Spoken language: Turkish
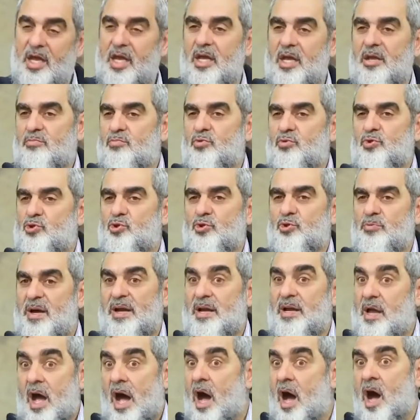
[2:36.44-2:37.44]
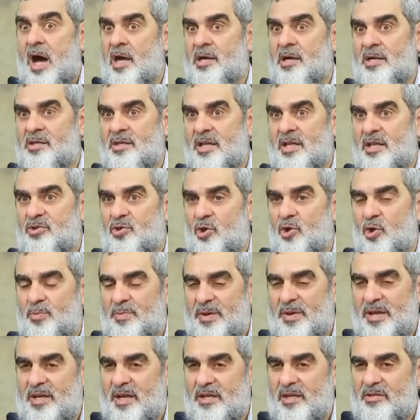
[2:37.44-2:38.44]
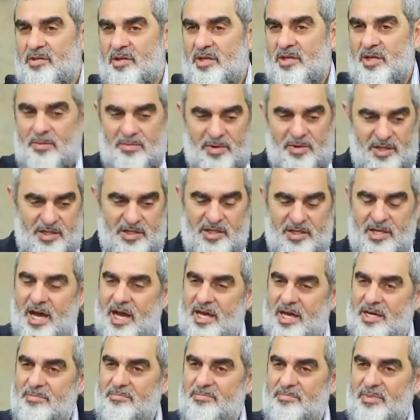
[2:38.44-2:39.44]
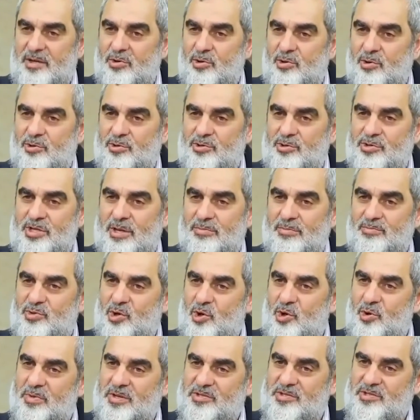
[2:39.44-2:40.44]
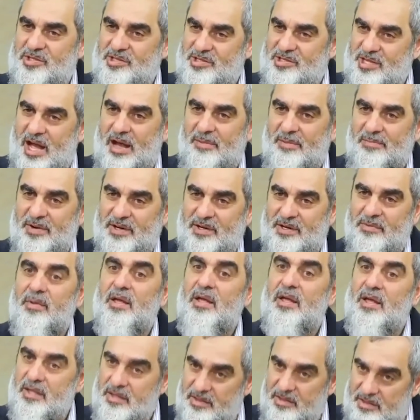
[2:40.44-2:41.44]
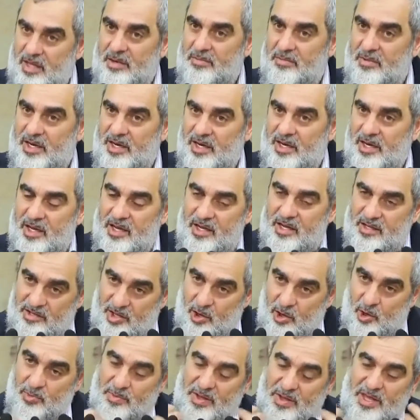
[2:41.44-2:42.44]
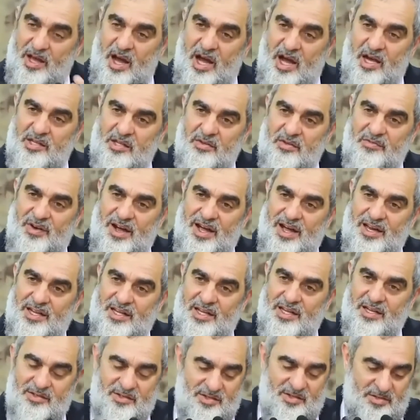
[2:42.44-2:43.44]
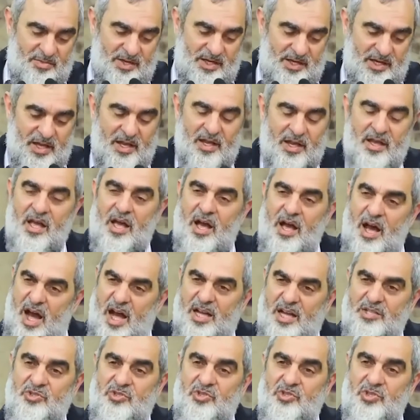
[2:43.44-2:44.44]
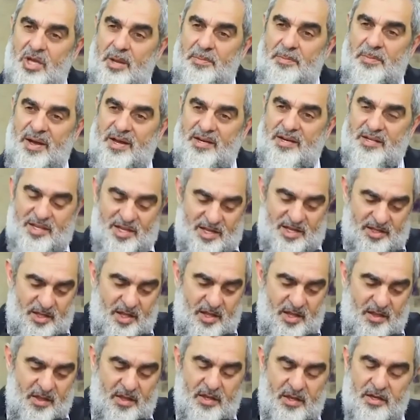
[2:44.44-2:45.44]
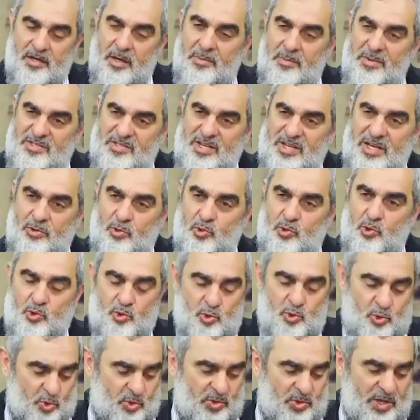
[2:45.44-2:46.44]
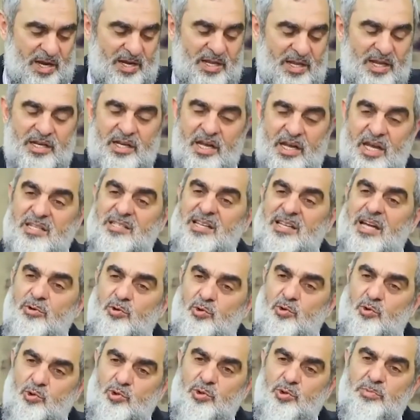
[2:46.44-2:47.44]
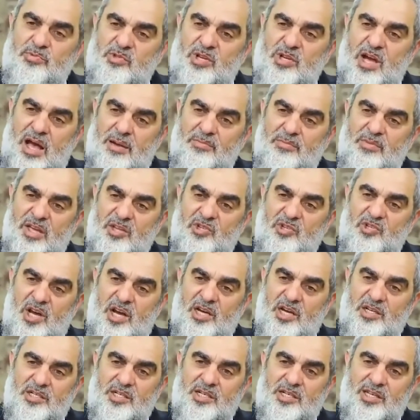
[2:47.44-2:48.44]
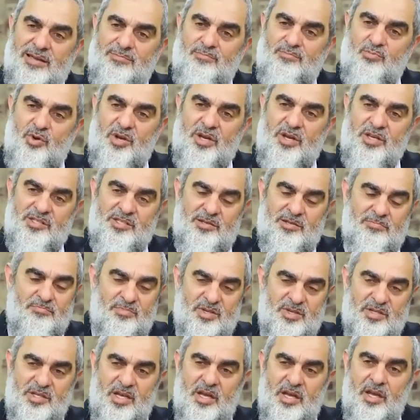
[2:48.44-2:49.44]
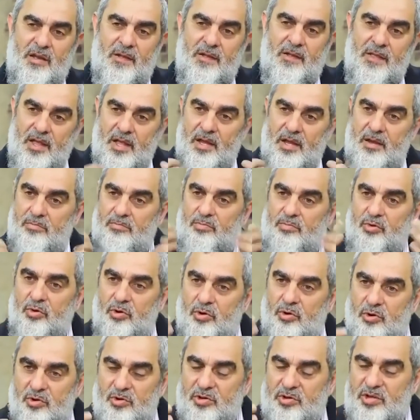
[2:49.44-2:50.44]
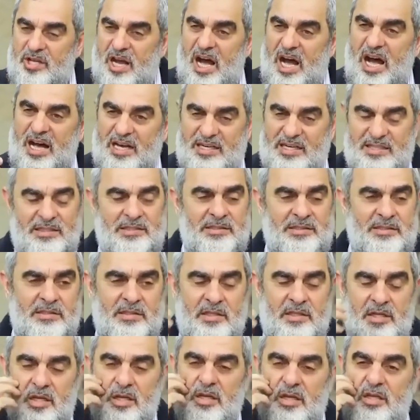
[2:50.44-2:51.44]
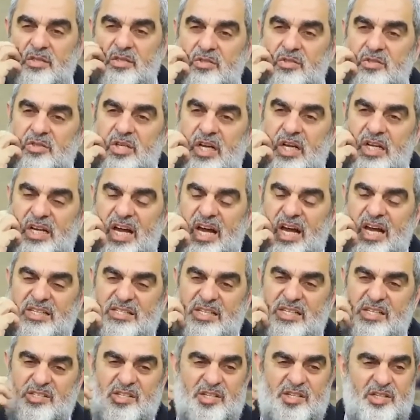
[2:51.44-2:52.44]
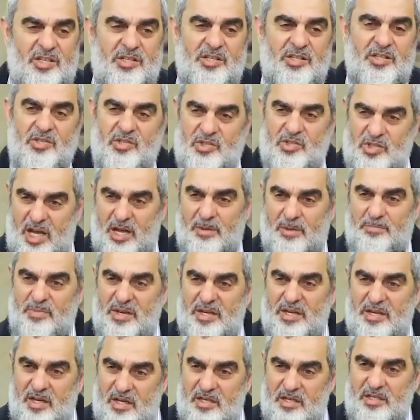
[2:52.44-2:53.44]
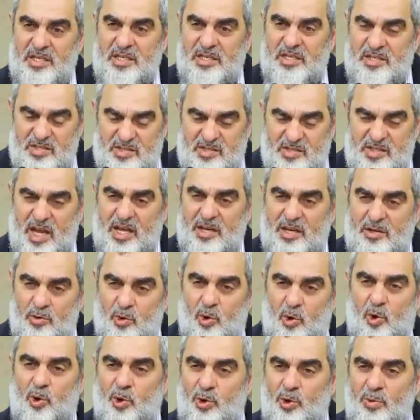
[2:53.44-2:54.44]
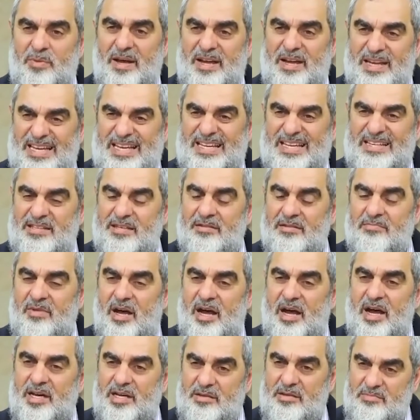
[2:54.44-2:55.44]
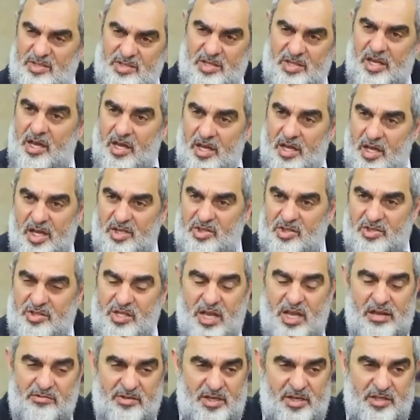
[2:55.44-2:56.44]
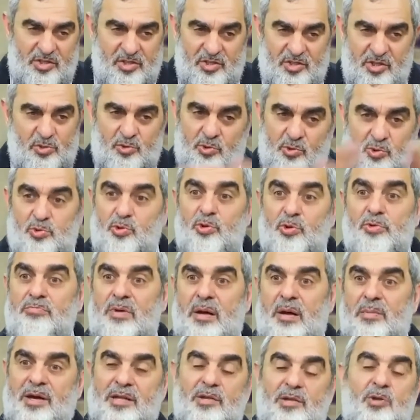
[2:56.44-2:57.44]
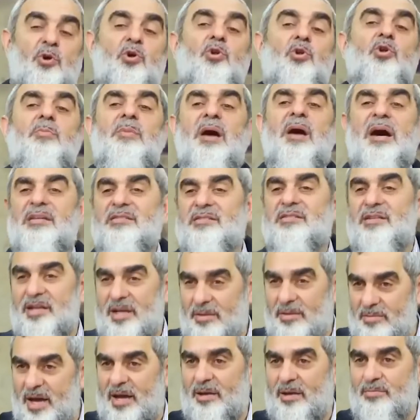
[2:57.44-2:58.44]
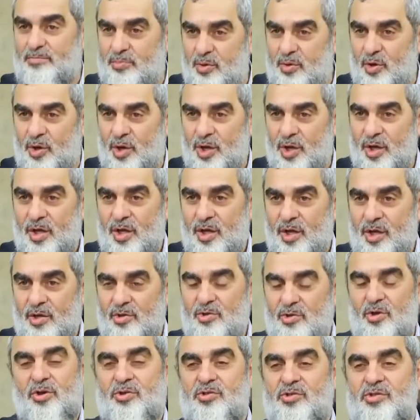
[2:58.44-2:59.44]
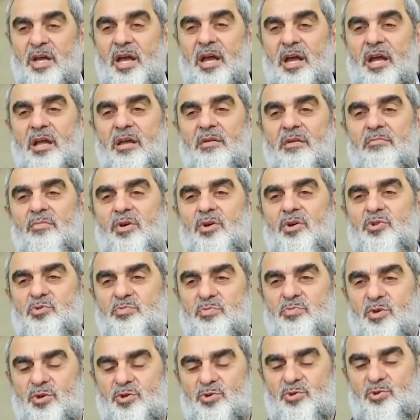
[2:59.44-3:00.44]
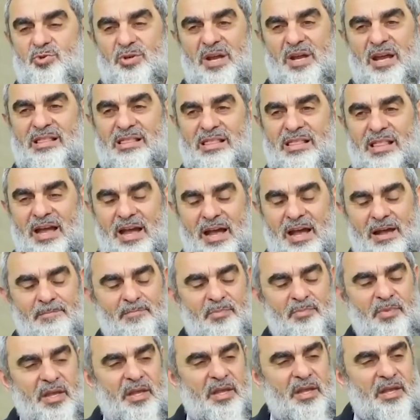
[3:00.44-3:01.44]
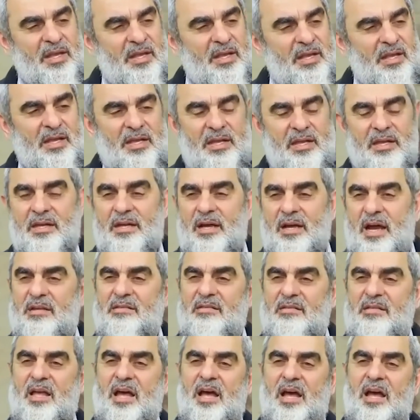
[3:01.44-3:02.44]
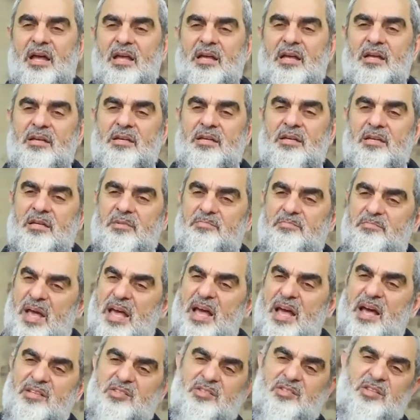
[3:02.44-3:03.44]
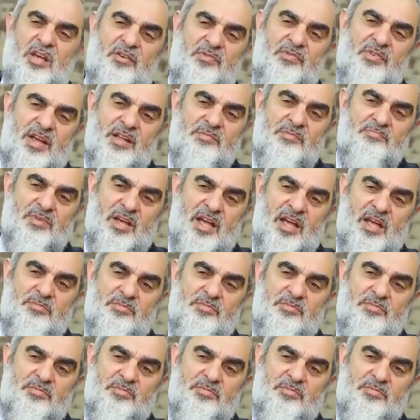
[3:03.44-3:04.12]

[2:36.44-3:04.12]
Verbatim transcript: E, Müslüman anında tövbeyi hatırlamalı. Yarın ben ölürsem tövbesiz ne yaparım demeli. Tövbeyi aktif hale getirmeli. Hac yaparken, Ramazan orucu tutarken, ezan okunup camiye çağırırken müezzin bizi bu yarın cenazesi kılınacak bir insan olma ihtimalimiz hiç devre dışı tutulmamalı. Ölümü hatırlamak bu. Yoksa mosmor suratla e, hatta e, beyaz kefen bir